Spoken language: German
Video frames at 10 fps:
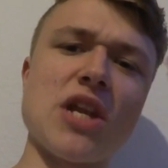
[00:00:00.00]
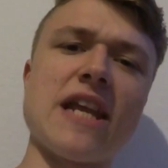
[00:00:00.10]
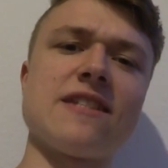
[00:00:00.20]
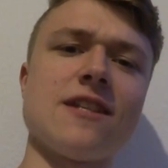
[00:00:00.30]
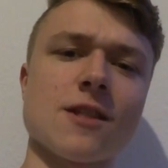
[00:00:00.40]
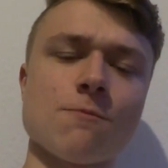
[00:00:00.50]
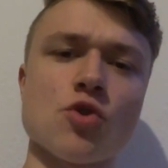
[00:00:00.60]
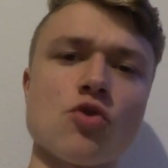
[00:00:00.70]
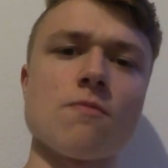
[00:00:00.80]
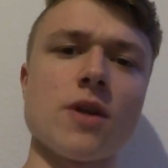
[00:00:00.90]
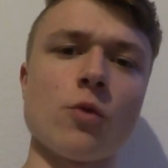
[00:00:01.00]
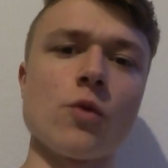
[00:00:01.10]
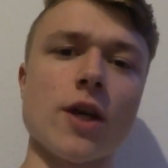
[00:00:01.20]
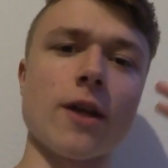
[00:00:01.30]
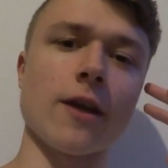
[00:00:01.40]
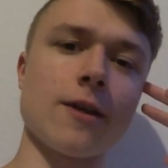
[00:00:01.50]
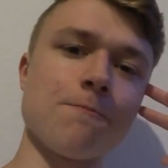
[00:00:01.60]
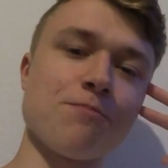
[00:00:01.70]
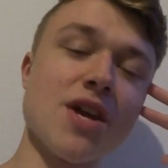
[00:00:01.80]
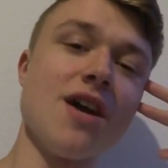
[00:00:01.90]
lässt sich das bestimmt mal gut
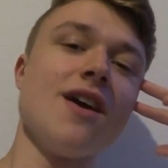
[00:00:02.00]
einrichten.